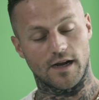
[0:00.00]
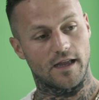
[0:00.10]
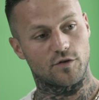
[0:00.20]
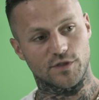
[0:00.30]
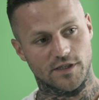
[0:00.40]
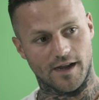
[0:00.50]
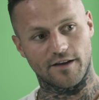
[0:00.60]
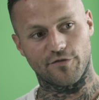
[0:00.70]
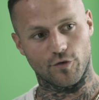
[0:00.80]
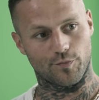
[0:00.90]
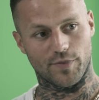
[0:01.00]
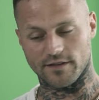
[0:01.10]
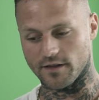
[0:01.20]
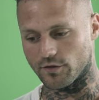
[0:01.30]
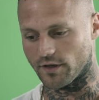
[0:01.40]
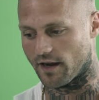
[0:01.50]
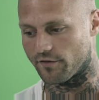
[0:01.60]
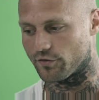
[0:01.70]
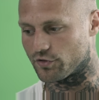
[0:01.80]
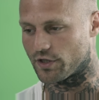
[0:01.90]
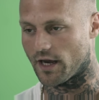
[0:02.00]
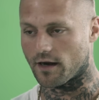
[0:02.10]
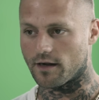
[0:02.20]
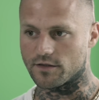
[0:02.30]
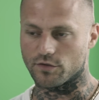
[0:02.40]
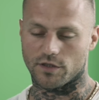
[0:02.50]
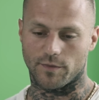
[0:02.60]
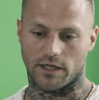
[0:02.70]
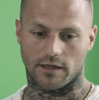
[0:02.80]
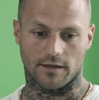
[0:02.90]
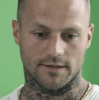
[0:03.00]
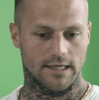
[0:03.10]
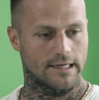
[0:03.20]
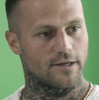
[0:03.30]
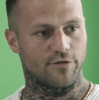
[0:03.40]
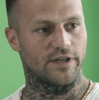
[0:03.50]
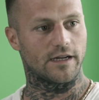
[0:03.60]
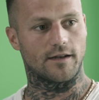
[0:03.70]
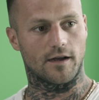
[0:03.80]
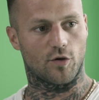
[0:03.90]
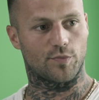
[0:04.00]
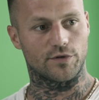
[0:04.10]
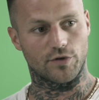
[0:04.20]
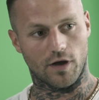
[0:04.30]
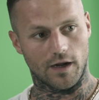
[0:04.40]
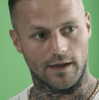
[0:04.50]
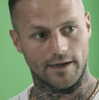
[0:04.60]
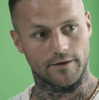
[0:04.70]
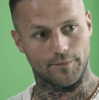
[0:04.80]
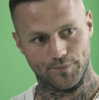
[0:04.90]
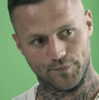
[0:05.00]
ey, du bist kein Pfund besser und kein Pfund stärker als irgendjemand anders. Weder in der Gruppe noch alleine.